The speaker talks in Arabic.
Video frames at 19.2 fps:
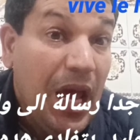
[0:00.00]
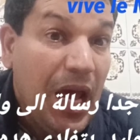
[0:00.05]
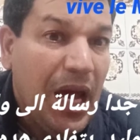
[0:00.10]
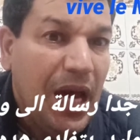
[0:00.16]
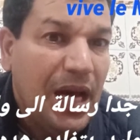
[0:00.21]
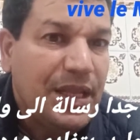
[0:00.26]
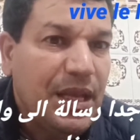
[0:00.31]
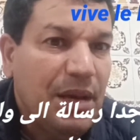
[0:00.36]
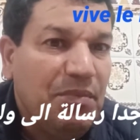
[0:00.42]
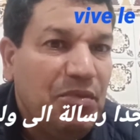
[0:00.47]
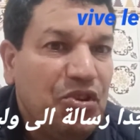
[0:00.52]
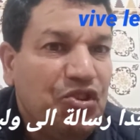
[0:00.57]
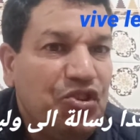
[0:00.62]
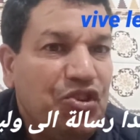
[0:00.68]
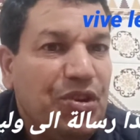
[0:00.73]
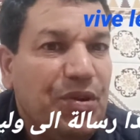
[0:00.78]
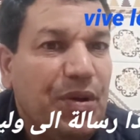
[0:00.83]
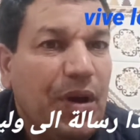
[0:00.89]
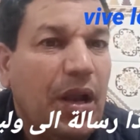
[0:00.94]
هذا من
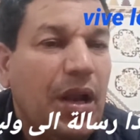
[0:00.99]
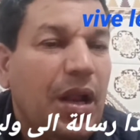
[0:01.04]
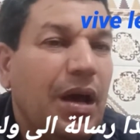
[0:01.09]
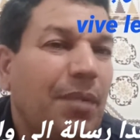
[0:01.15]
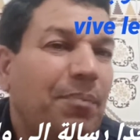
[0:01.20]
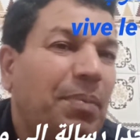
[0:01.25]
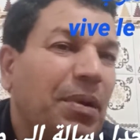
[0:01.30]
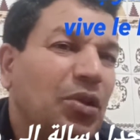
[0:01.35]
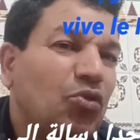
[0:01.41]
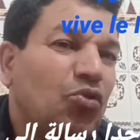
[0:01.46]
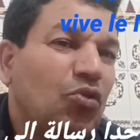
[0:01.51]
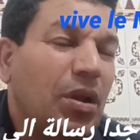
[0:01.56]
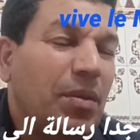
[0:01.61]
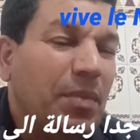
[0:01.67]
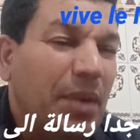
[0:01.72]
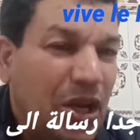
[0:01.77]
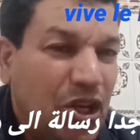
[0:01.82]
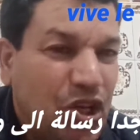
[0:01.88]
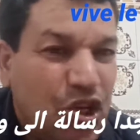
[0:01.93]
جهه لا بارتيدو لا
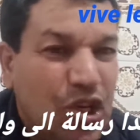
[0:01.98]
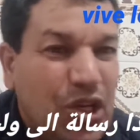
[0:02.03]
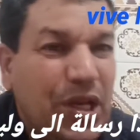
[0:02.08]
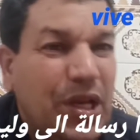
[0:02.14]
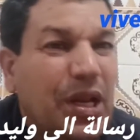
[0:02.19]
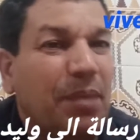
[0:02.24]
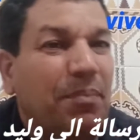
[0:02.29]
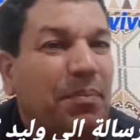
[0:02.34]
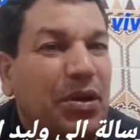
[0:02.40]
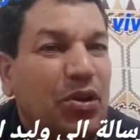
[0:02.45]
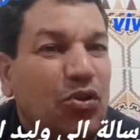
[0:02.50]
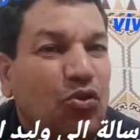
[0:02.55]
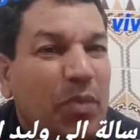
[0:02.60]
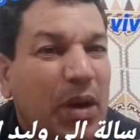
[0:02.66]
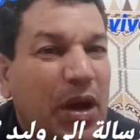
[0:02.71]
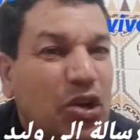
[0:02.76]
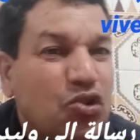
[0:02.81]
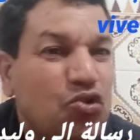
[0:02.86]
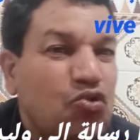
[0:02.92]
مع تشيلي لا بارتيدو
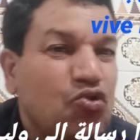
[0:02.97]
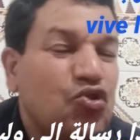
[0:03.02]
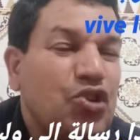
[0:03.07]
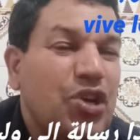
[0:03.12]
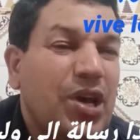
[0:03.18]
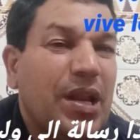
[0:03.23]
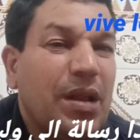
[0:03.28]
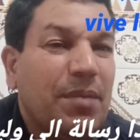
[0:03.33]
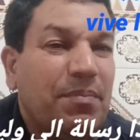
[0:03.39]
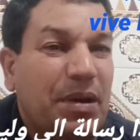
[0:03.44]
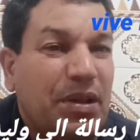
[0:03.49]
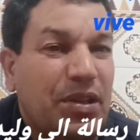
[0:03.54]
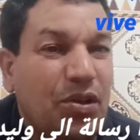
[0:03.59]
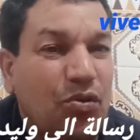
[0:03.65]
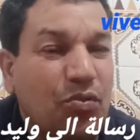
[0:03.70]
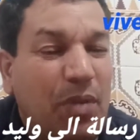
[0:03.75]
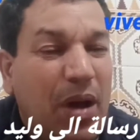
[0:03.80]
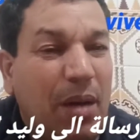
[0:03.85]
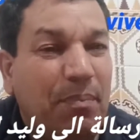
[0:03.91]
مع جورجيا لا
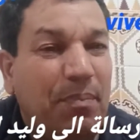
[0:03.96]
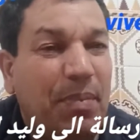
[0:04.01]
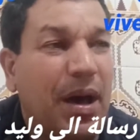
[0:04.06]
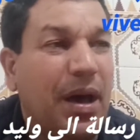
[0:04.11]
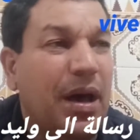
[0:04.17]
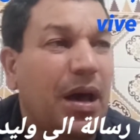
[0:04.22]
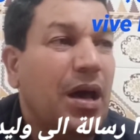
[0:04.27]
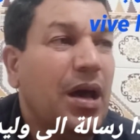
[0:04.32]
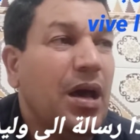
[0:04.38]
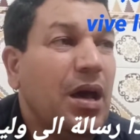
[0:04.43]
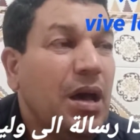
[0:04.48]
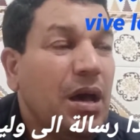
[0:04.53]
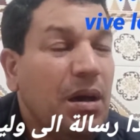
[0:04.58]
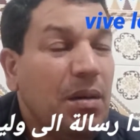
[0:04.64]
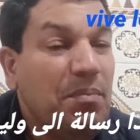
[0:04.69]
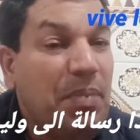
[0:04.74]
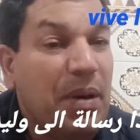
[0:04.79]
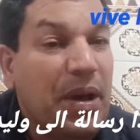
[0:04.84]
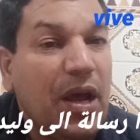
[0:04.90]
بارتيدو مع با
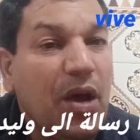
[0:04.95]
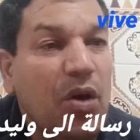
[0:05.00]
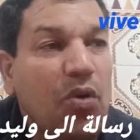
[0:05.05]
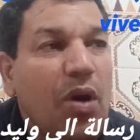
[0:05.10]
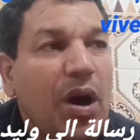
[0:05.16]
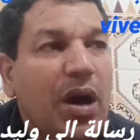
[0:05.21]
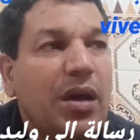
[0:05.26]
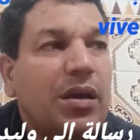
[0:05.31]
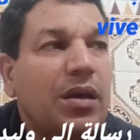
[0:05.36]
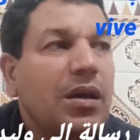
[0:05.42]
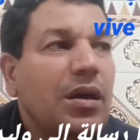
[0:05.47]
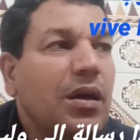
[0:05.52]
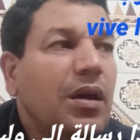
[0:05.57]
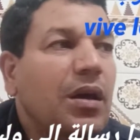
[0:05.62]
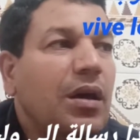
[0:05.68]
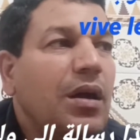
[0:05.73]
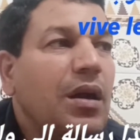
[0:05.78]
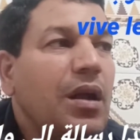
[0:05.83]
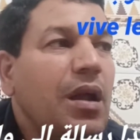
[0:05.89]
باراغواي
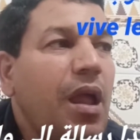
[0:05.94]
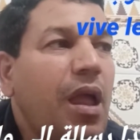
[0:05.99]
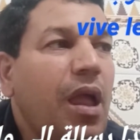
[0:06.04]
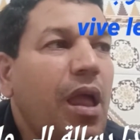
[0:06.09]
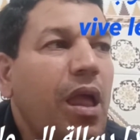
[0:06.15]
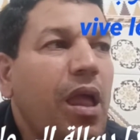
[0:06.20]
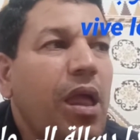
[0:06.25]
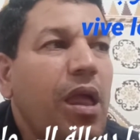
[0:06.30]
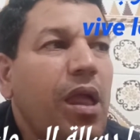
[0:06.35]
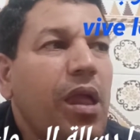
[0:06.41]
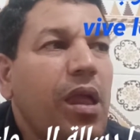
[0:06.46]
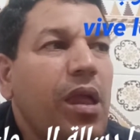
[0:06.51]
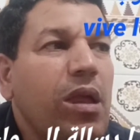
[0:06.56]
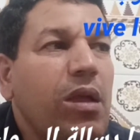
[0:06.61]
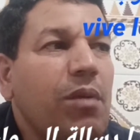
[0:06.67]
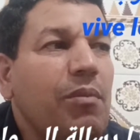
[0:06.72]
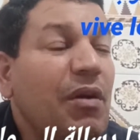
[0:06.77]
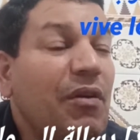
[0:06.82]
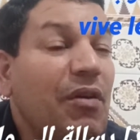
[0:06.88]

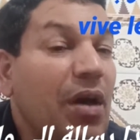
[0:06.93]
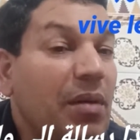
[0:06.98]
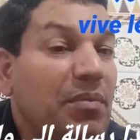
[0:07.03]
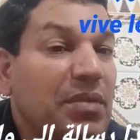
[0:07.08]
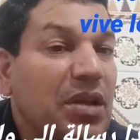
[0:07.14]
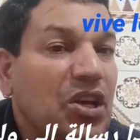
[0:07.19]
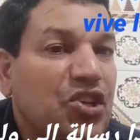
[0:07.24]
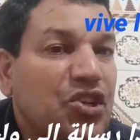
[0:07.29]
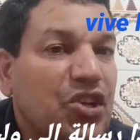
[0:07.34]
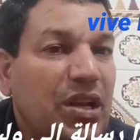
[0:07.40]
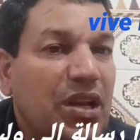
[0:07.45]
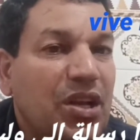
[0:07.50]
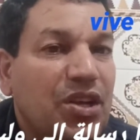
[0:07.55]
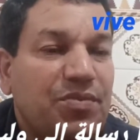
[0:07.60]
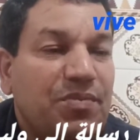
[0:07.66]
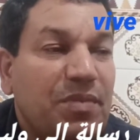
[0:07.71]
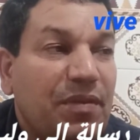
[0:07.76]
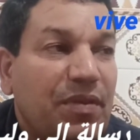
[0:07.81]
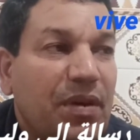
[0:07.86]
آه، ما فهمناش
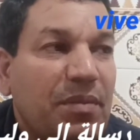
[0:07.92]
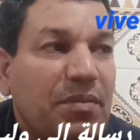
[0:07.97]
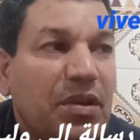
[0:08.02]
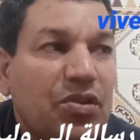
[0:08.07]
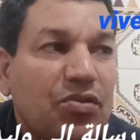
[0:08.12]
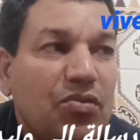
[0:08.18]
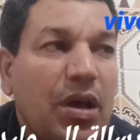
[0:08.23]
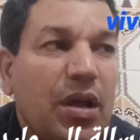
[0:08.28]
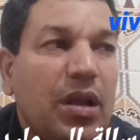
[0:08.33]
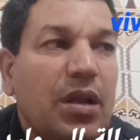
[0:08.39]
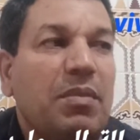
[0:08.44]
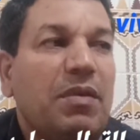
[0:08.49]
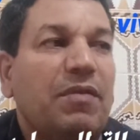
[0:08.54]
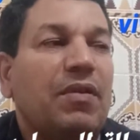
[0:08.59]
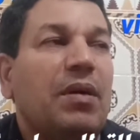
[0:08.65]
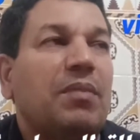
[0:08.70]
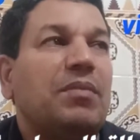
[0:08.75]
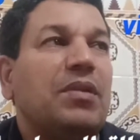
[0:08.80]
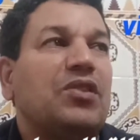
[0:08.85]
علاش ما فهمناش والله ما
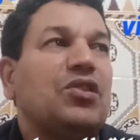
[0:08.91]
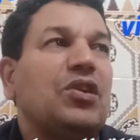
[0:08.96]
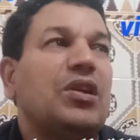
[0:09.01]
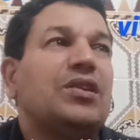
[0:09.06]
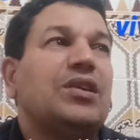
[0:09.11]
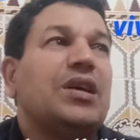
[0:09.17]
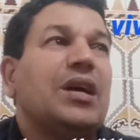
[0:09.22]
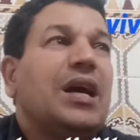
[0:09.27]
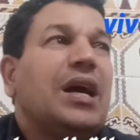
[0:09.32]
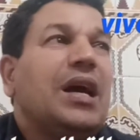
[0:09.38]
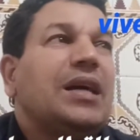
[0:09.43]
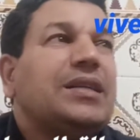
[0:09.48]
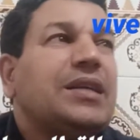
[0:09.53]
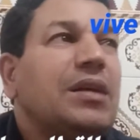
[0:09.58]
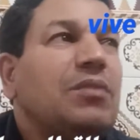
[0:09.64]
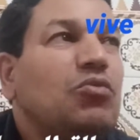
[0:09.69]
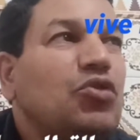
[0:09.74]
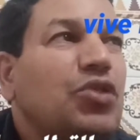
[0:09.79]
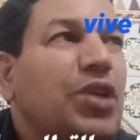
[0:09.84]
فهمناش علاش حتى
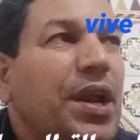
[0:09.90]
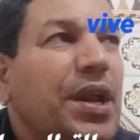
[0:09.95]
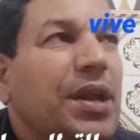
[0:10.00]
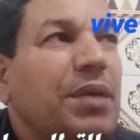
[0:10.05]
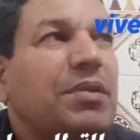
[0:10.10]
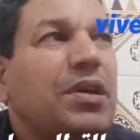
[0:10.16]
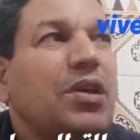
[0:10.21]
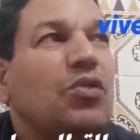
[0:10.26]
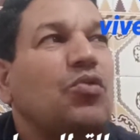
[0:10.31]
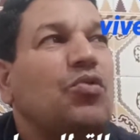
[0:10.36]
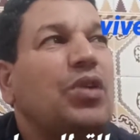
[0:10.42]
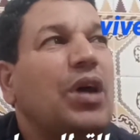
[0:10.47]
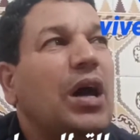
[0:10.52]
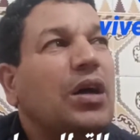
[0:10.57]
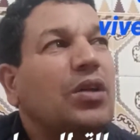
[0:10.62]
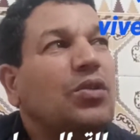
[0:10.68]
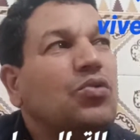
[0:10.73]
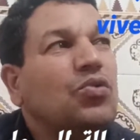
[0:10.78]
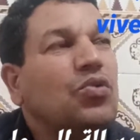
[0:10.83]
المدرب كيكون
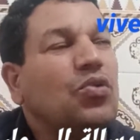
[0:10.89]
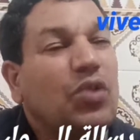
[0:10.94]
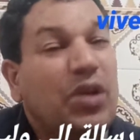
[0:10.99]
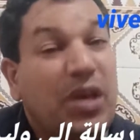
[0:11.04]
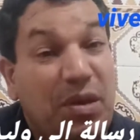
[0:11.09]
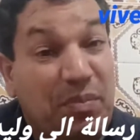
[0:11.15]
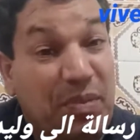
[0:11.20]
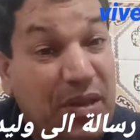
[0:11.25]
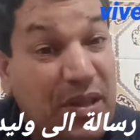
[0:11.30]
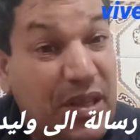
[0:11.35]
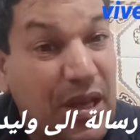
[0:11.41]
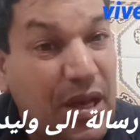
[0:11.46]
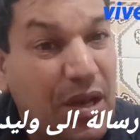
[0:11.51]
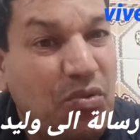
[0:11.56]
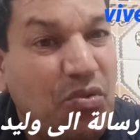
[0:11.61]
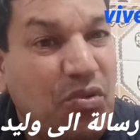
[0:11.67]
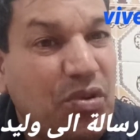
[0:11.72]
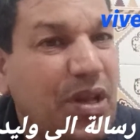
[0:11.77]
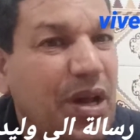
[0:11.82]
عنده كيبدل
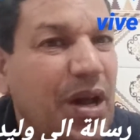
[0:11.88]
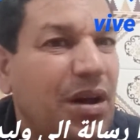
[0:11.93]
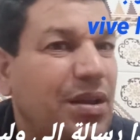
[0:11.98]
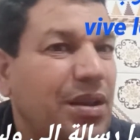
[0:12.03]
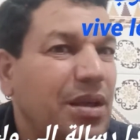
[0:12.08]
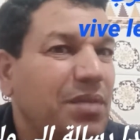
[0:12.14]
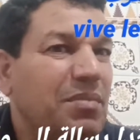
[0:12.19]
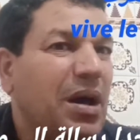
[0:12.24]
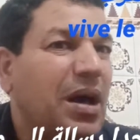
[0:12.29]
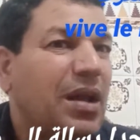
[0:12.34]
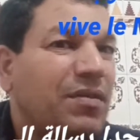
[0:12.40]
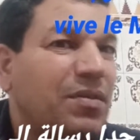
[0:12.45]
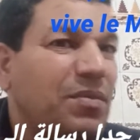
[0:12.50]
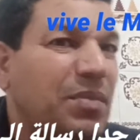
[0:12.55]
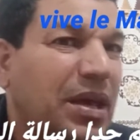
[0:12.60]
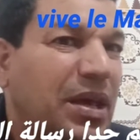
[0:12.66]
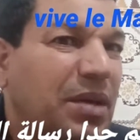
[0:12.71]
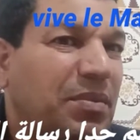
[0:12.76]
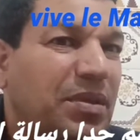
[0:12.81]
وكذا هنا ما عرفنا
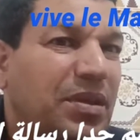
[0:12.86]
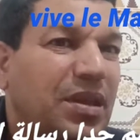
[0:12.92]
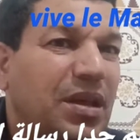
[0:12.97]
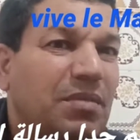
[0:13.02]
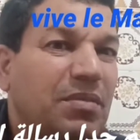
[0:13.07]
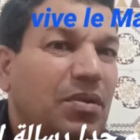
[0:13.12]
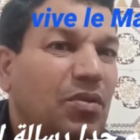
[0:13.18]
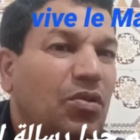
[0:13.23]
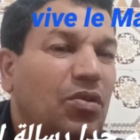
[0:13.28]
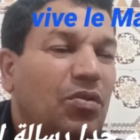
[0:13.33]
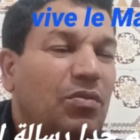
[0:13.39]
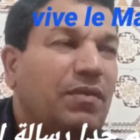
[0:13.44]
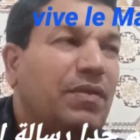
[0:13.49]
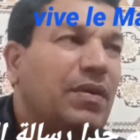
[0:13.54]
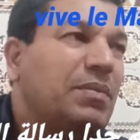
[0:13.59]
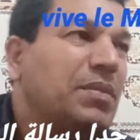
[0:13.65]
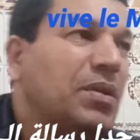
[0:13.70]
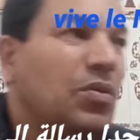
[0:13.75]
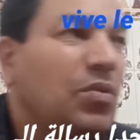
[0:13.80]
ما كيبدل ما والو ما
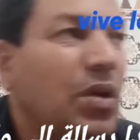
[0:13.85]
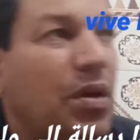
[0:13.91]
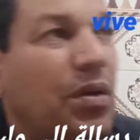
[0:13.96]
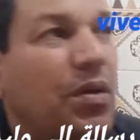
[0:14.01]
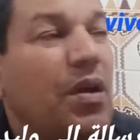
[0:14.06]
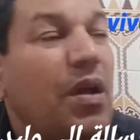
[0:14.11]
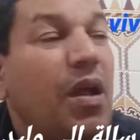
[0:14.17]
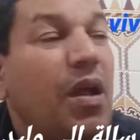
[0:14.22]
فهمنا والو